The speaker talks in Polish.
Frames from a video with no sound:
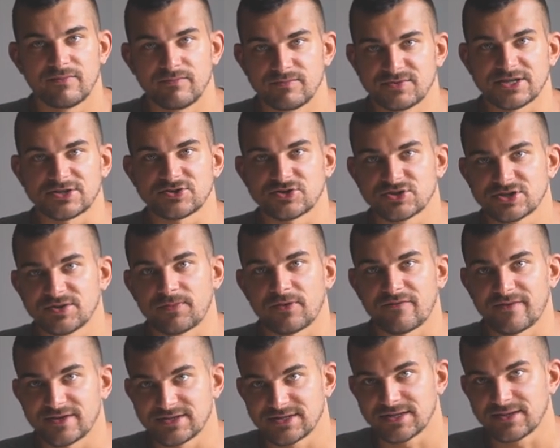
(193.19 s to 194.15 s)
przez to, że
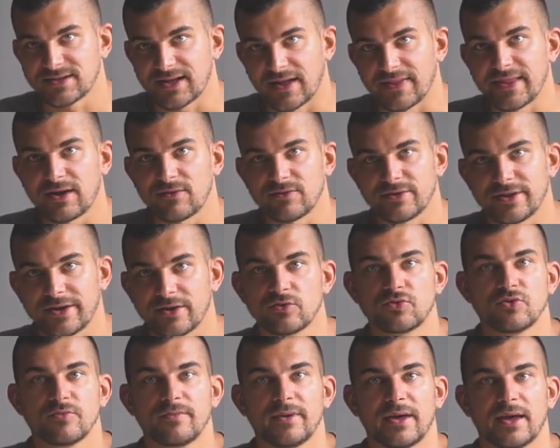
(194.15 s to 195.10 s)
prowadzę kanały na
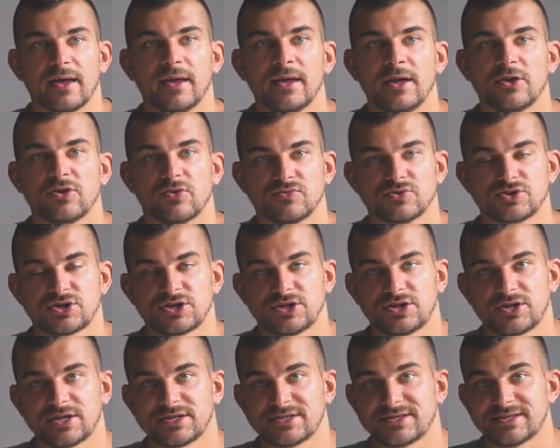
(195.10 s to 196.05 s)
YouTubie, to muszę
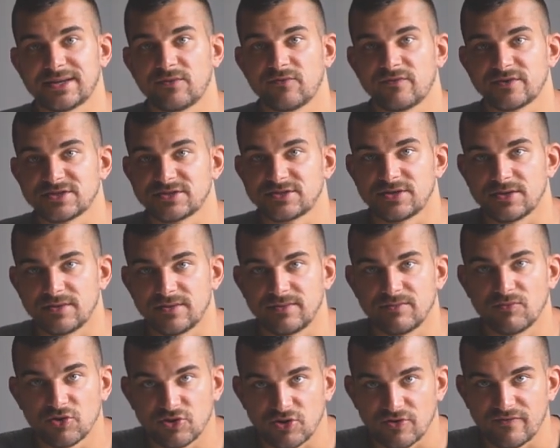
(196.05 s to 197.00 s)
się też zajmować
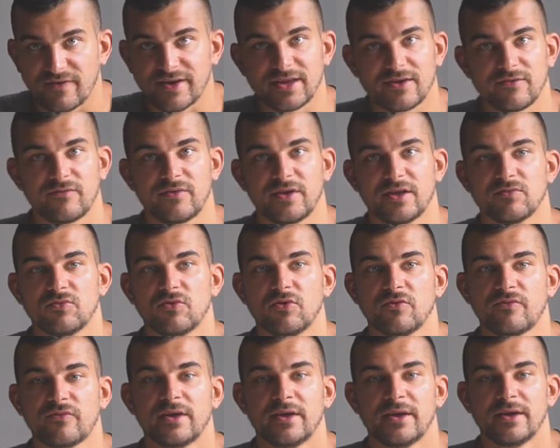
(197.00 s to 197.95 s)
montowaniem
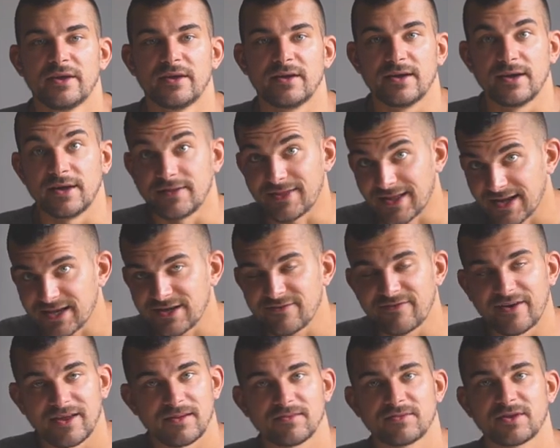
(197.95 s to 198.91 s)
filmów,
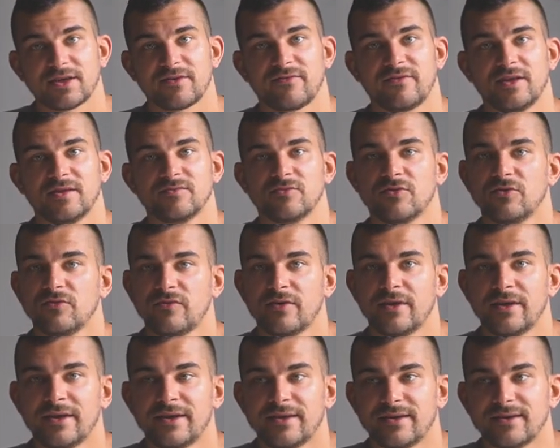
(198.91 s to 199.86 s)
nagrywaniem tych
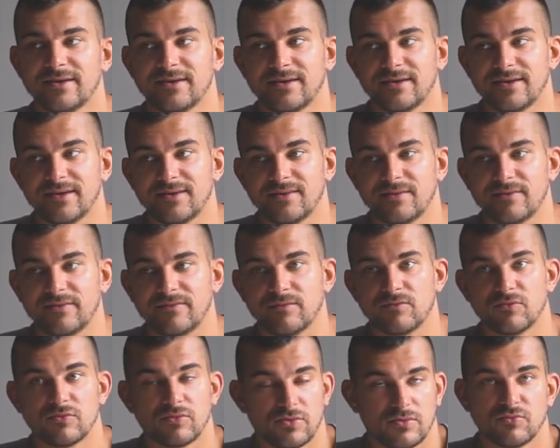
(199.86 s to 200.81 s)
filmów E,
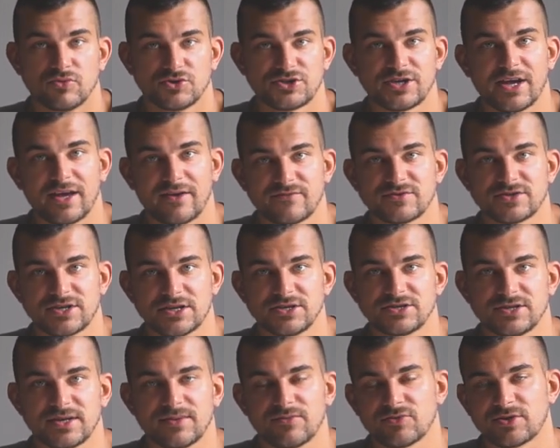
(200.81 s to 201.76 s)
musiałem
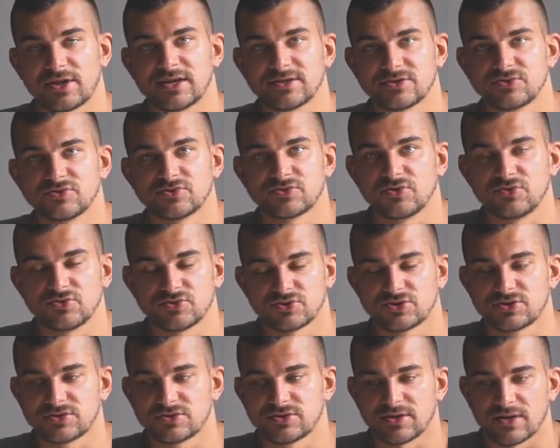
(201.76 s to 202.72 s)
wcześniej, bo teraz już,
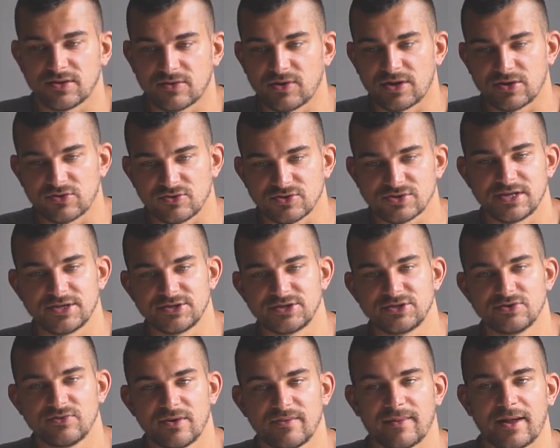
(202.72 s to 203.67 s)
już akurat to
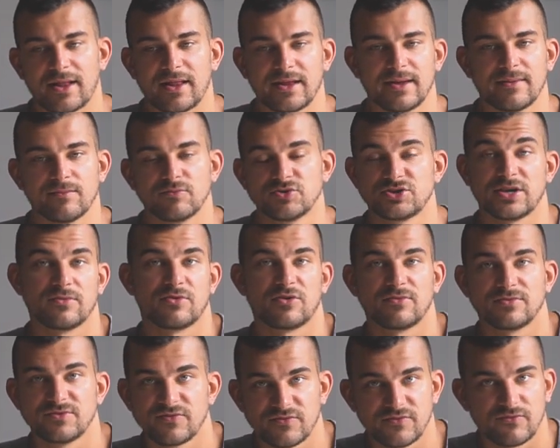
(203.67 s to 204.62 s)
zleciłem, ale musiałem
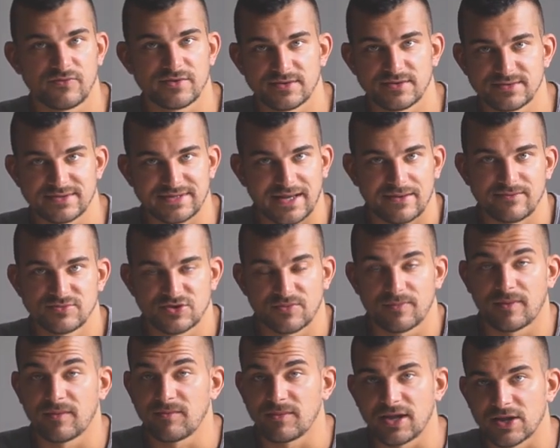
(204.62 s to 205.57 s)
robić sam
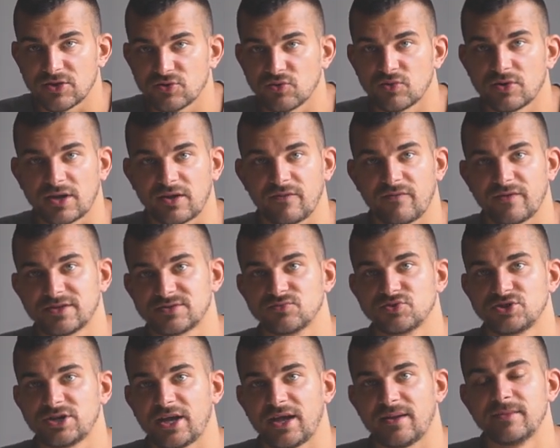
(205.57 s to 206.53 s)
sobie miniaturki, więc
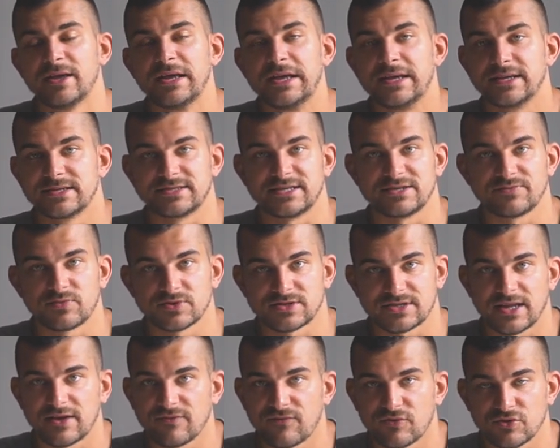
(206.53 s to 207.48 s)
musiałem znać
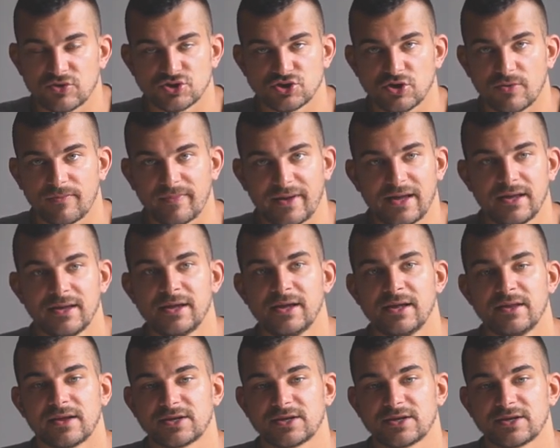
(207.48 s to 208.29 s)
podstawę Photoshopa.